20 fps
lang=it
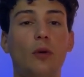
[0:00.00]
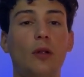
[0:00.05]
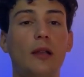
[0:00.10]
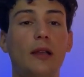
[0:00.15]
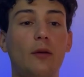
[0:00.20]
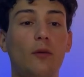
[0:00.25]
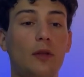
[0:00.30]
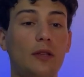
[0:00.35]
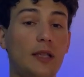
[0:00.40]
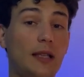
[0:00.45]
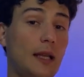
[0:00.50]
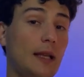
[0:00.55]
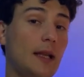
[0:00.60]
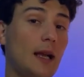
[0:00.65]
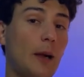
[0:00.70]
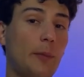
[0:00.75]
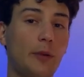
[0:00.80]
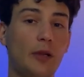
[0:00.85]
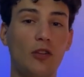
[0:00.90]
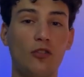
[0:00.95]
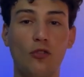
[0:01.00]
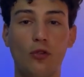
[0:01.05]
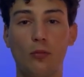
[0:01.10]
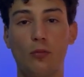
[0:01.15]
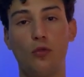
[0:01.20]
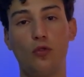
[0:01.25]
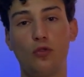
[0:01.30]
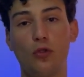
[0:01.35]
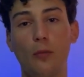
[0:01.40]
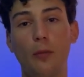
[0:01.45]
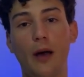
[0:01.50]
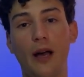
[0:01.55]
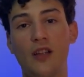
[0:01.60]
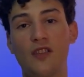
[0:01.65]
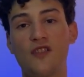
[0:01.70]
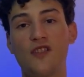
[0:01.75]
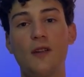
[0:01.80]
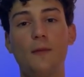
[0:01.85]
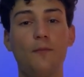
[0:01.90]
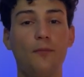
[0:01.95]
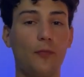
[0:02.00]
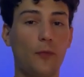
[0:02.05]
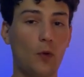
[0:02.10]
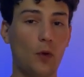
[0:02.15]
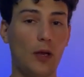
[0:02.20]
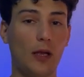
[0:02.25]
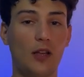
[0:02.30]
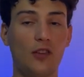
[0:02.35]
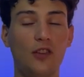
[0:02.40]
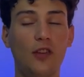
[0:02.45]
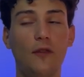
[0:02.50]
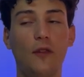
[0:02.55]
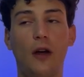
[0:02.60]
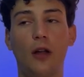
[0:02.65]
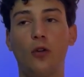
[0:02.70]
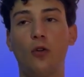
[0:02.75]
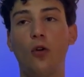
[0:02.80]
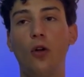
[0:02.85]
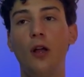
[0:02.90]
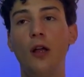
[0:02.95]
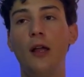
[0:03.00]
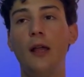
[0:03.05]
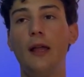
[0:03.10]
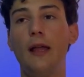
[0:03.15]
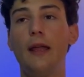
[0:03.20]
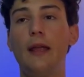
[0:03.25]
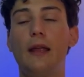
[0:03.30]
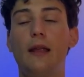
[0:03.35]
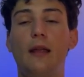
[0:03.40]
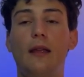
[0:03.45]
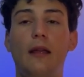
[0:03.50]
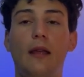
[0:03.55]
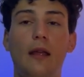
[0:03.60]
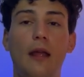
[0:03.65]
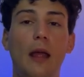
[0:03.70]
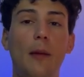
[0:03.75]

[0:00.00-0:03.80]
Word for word: le quantità di rapide sono molto basse quelle che si fanno e eh,